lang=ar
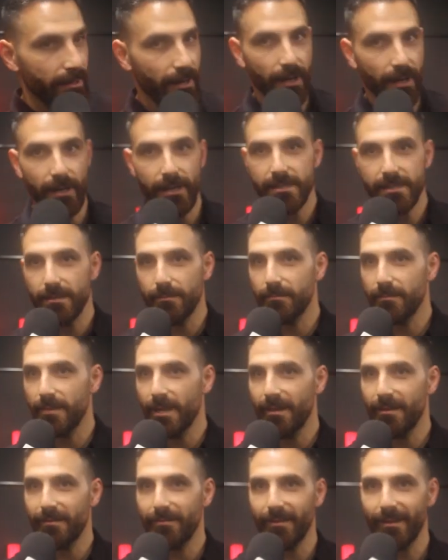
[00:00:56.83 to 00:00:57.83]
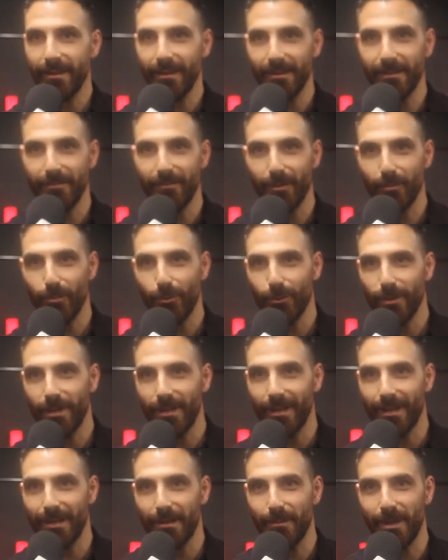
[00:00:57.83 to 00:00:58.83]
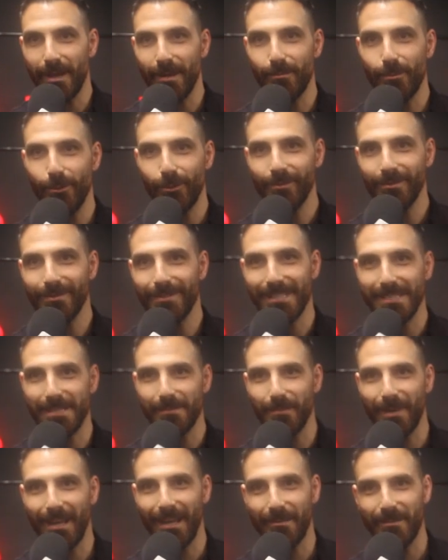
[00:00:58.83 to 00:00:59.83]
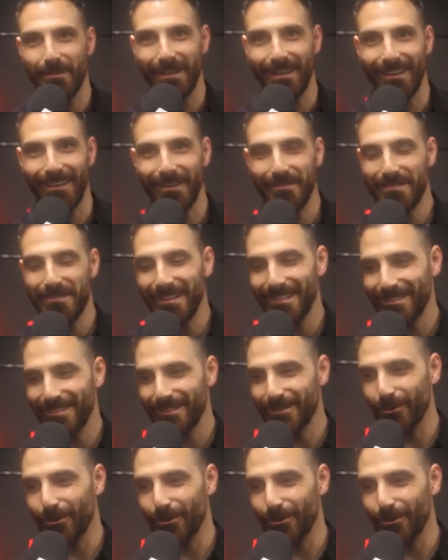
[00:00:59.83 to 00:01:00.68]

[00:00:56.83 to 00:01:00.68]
على اسم فريق ليفربول اللي انا بحبه اسم ملعبهم الانفيلد